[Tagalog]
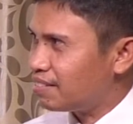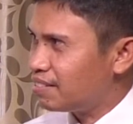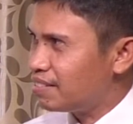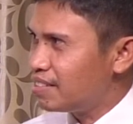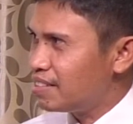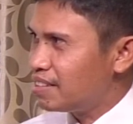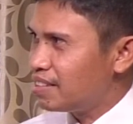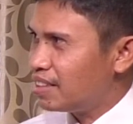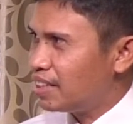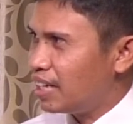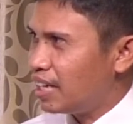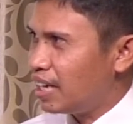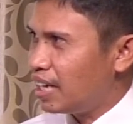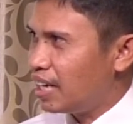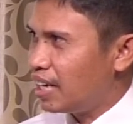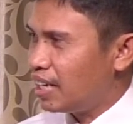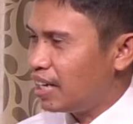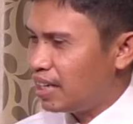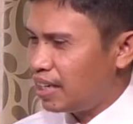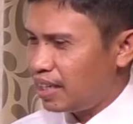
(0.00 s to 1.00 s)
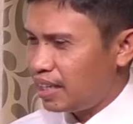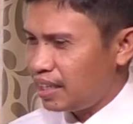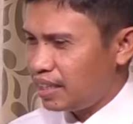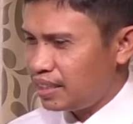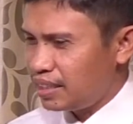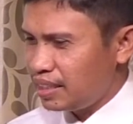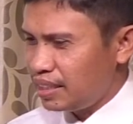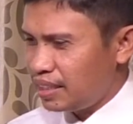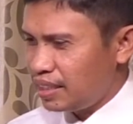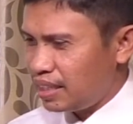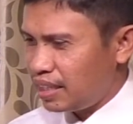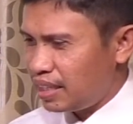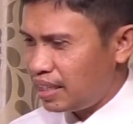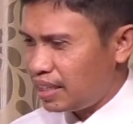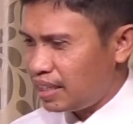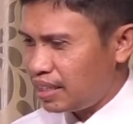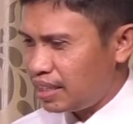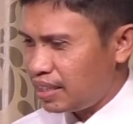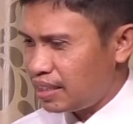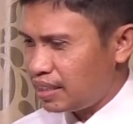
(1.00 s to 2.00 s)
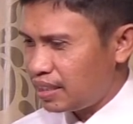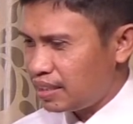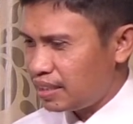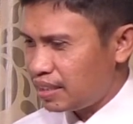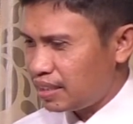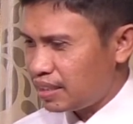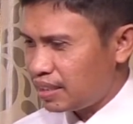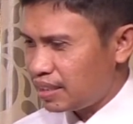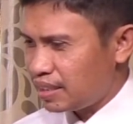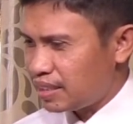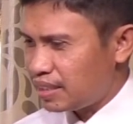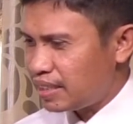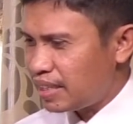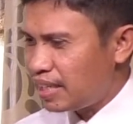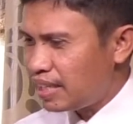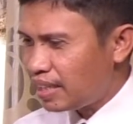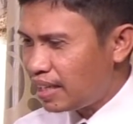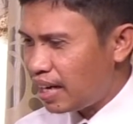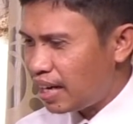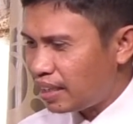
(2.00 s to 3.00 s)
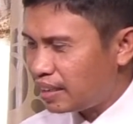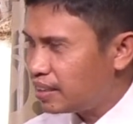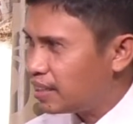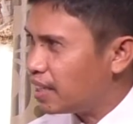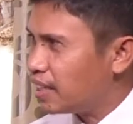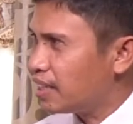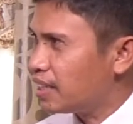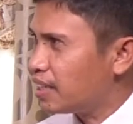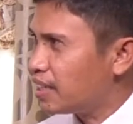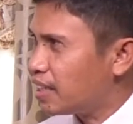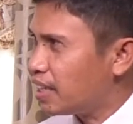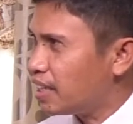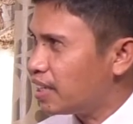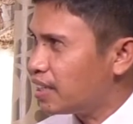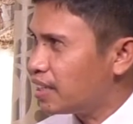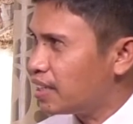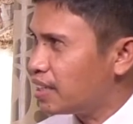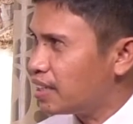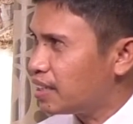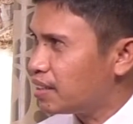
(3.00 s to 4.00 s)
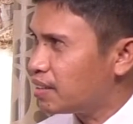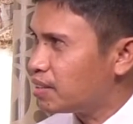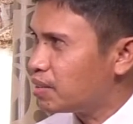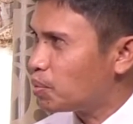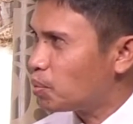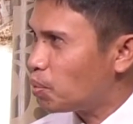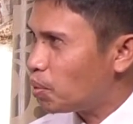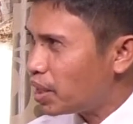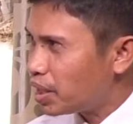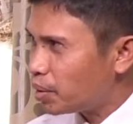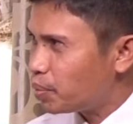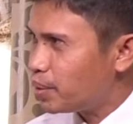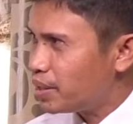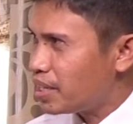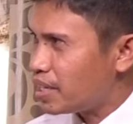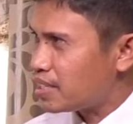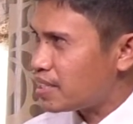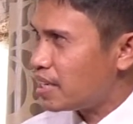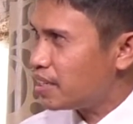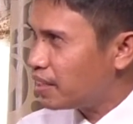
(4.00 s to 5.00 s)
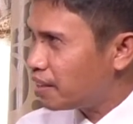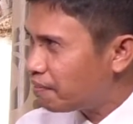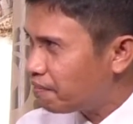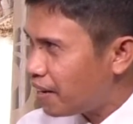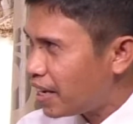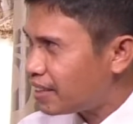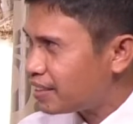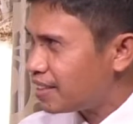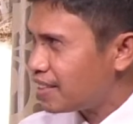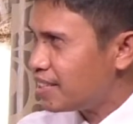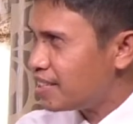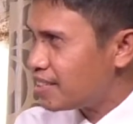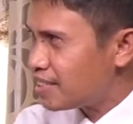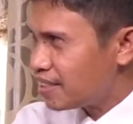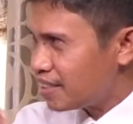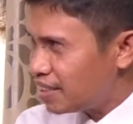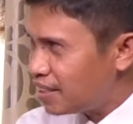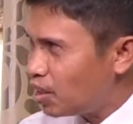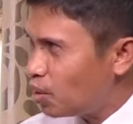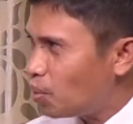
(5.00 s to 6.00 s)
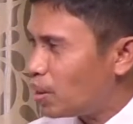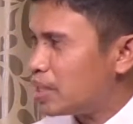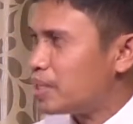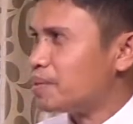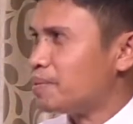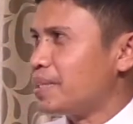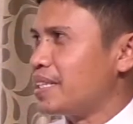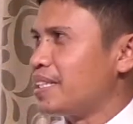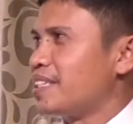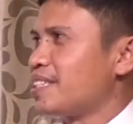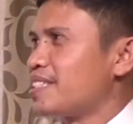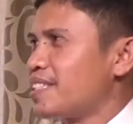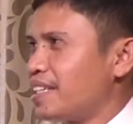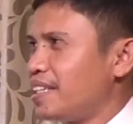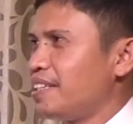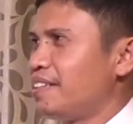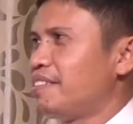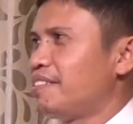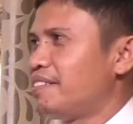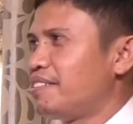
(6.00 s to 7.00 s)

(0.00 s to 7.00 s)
no? Okay. Nga uh, still God can can work with us. And the fact is ginluwas kita sa Ginoo.